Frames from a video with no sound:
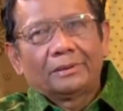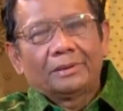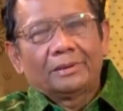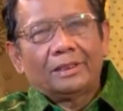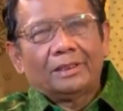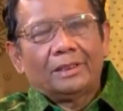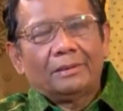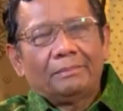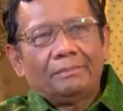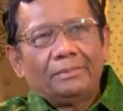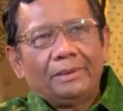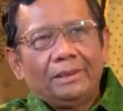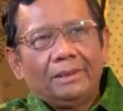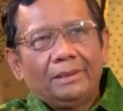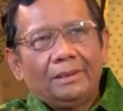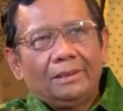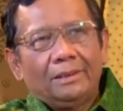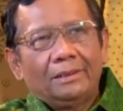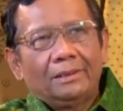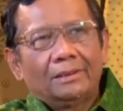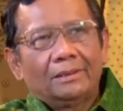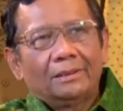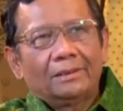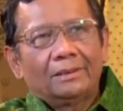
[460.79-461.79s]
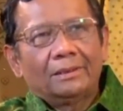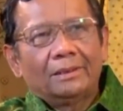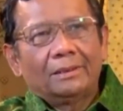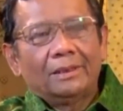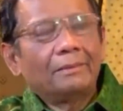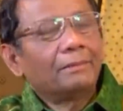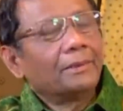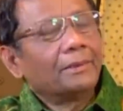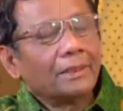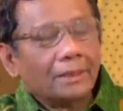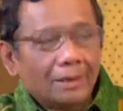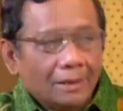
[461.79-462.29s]
Tetapi
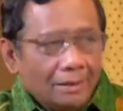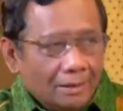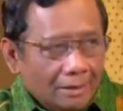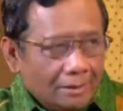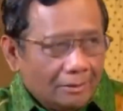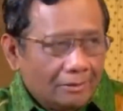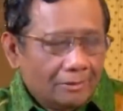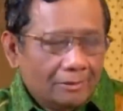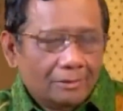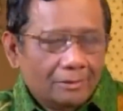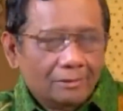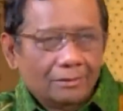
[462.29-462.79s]
tidak penting itu.